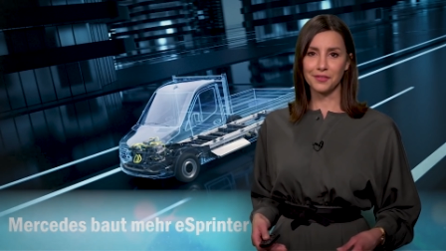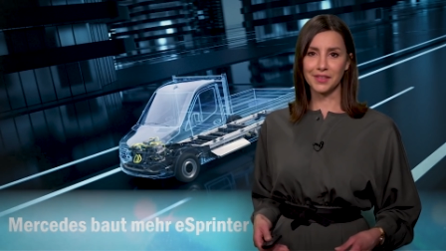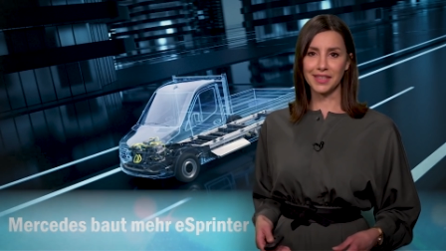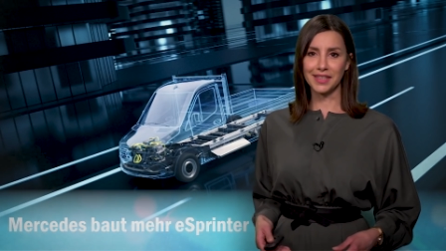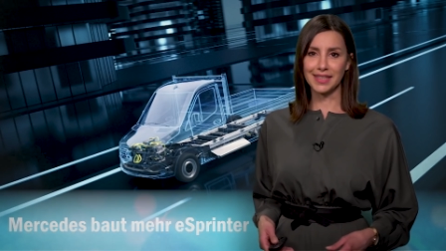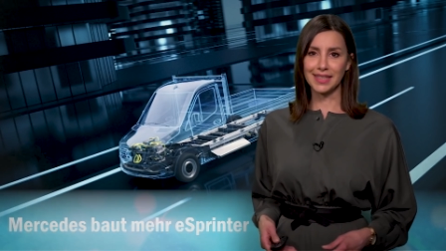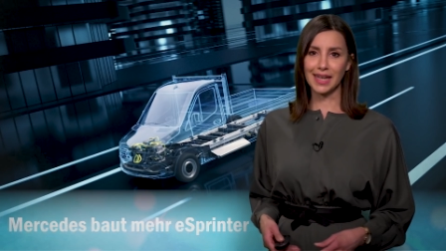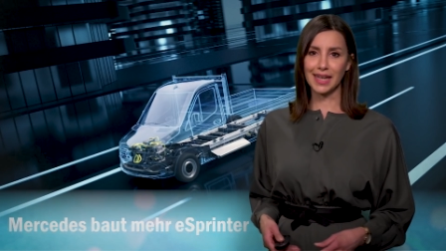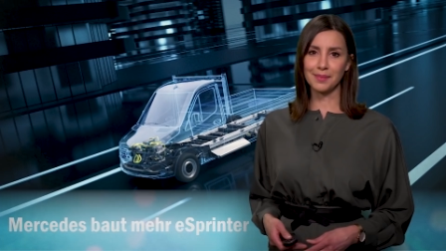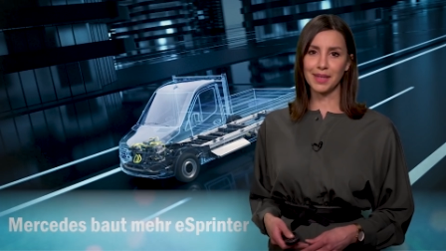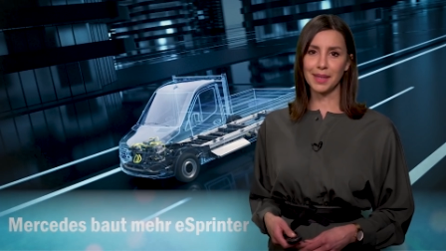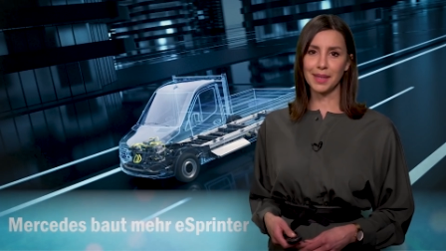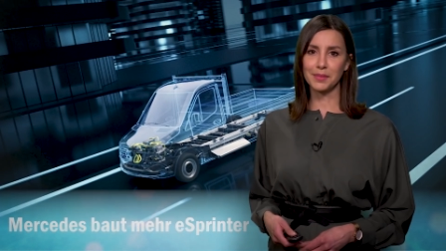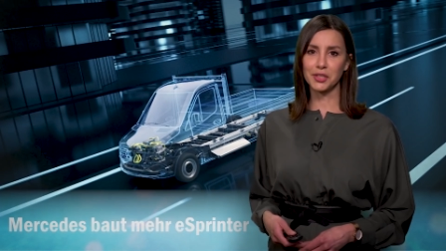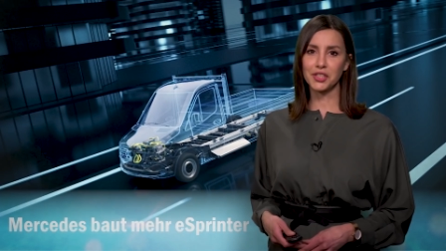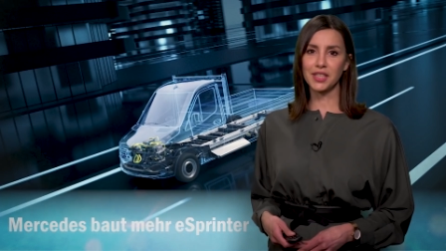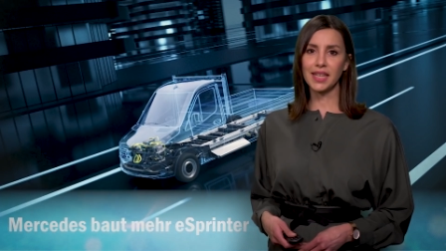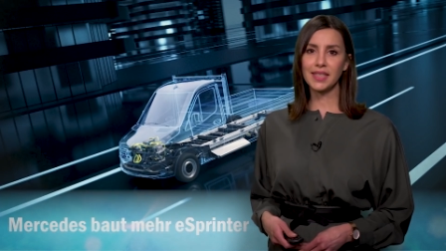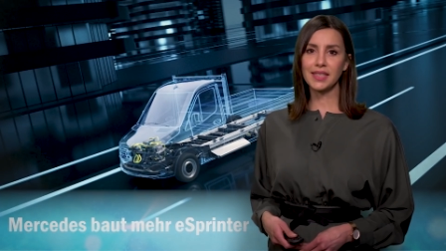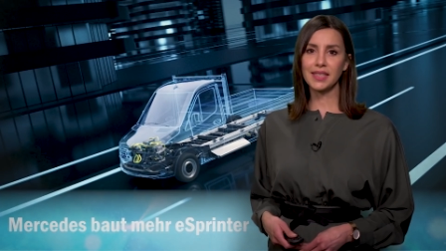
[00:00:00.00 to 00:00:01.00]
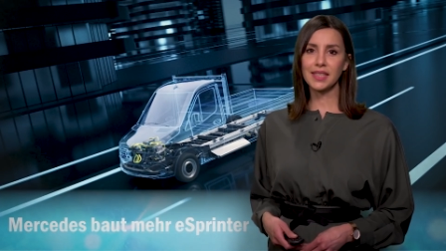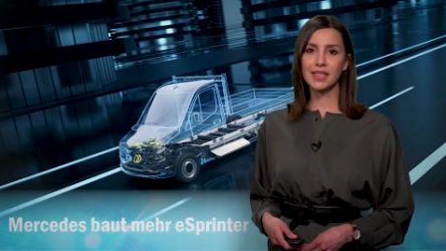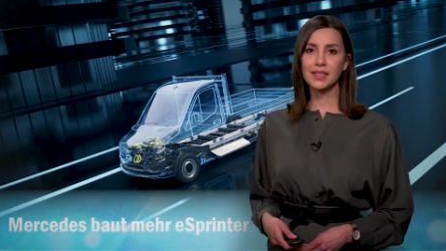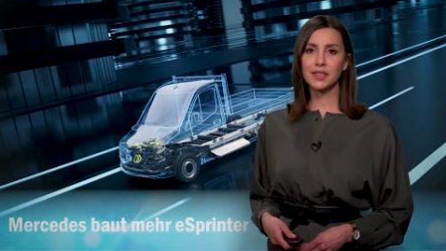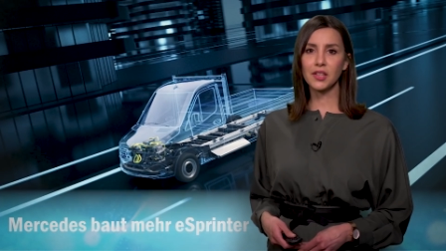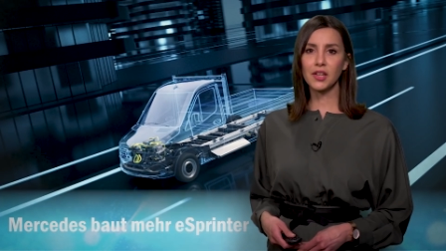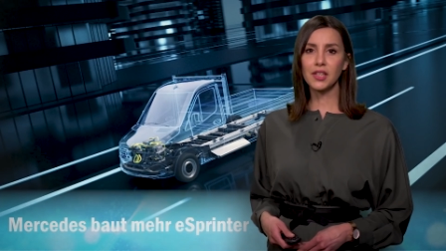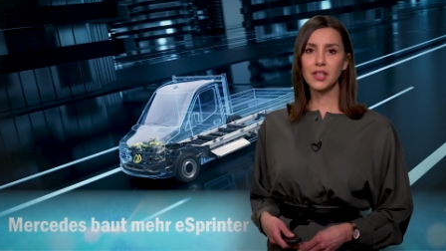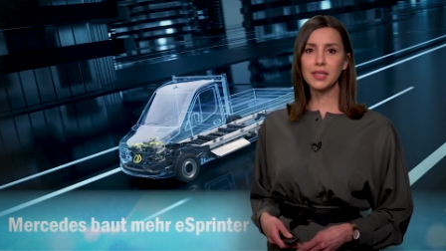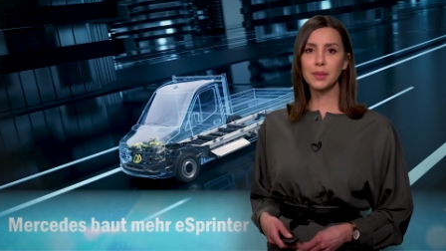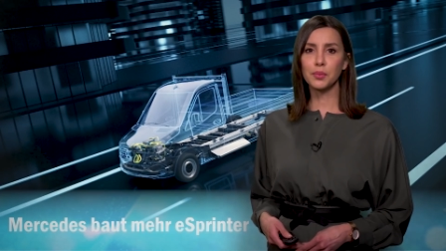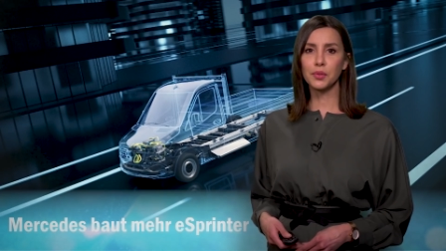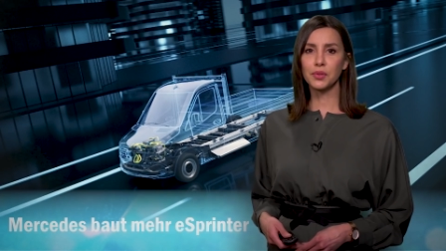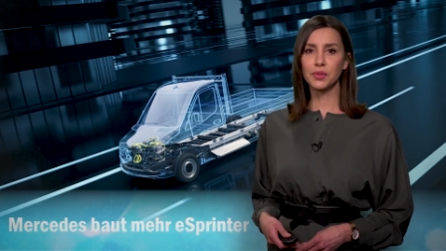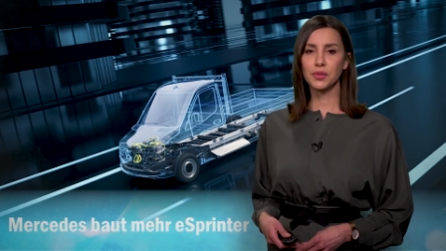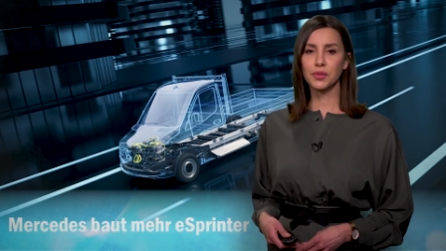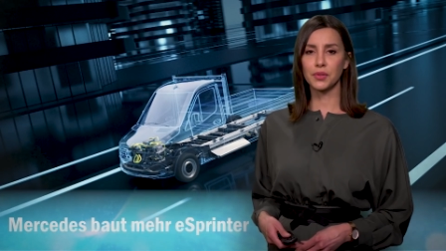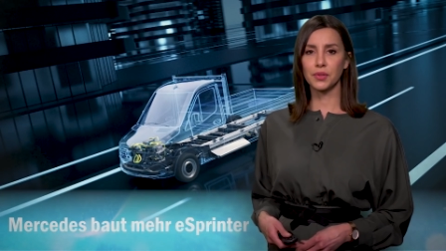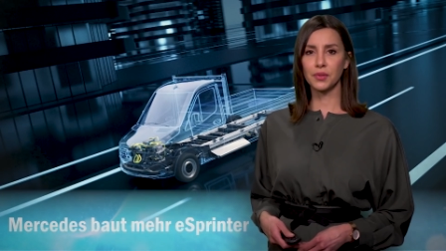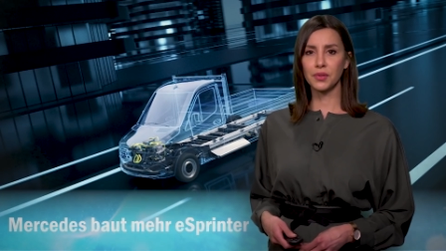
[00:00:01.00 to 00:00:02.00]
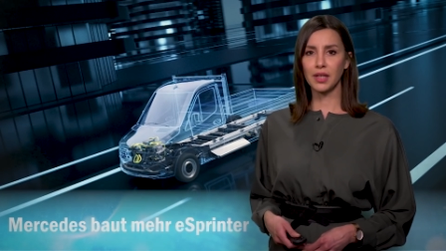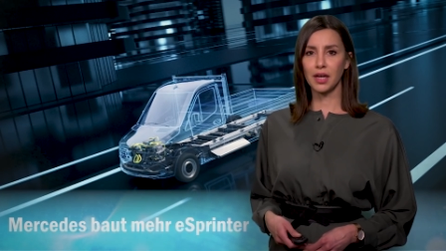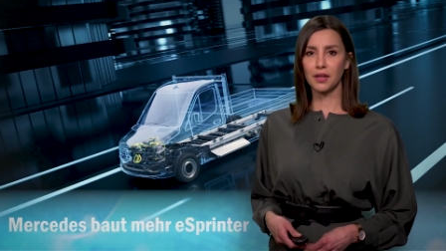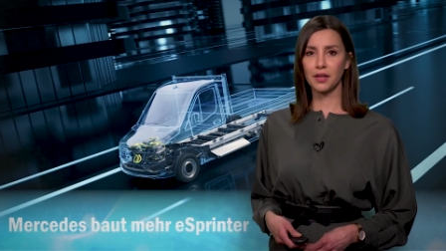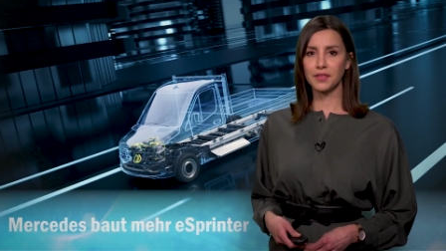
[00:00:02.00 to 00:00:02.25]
Wie Daimler bestätigt, soll die Produktion